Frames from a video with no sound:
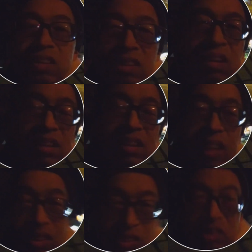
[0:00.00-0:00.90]
してい
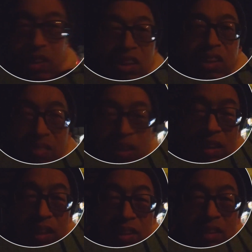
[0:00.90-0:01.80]
るわけな
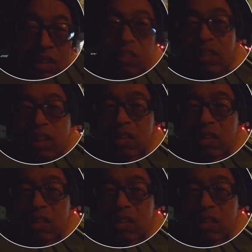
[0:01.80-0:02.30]
んですよね。そ